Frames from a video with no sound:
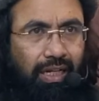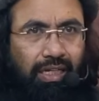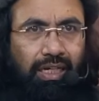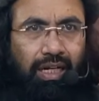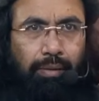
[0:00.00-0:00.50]

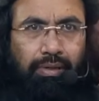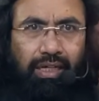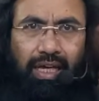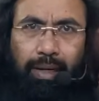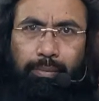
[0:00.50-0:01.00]
लेकिन रब
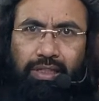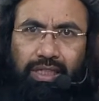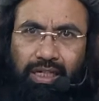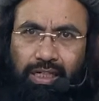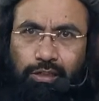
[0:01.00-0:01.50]
क़्यामत
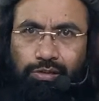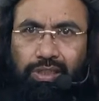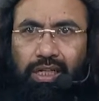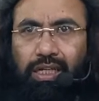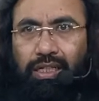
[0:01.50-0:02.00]
तक इनको
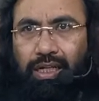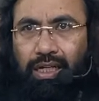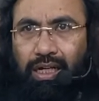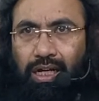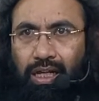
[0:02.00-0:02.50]
जलील
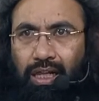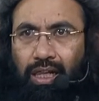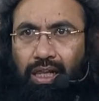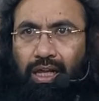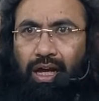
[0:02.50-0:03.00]
करेगा
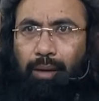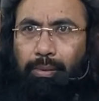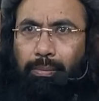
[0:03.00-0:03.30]
अब